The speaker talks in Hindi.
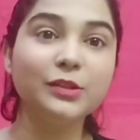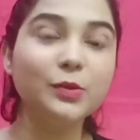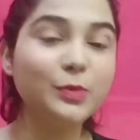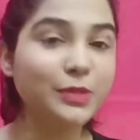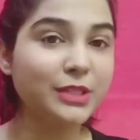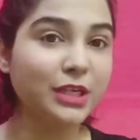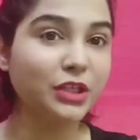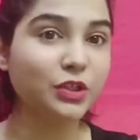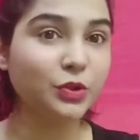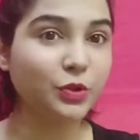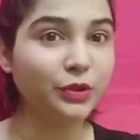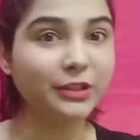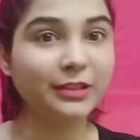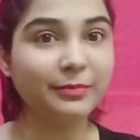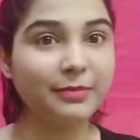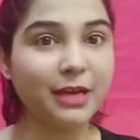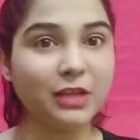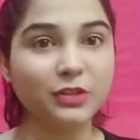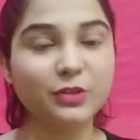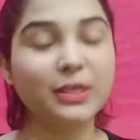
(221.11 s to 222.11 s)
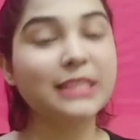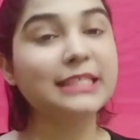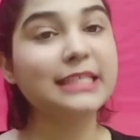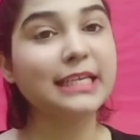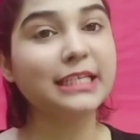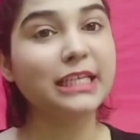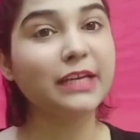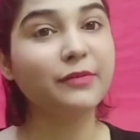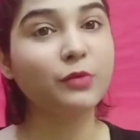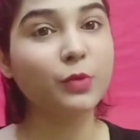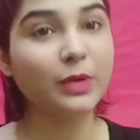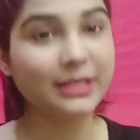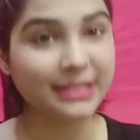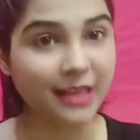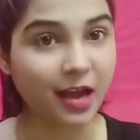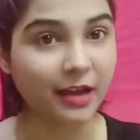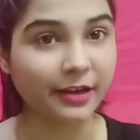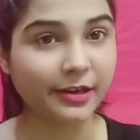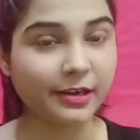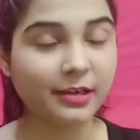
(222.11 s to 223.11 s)
दूसरा जो कुर्ता प्लाजो का सेट है वो है
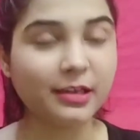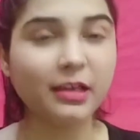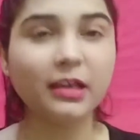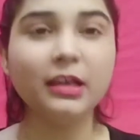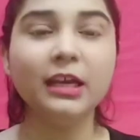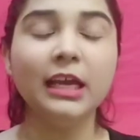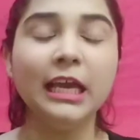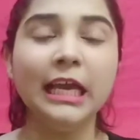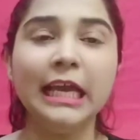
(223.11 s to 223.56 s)
सांगरिया का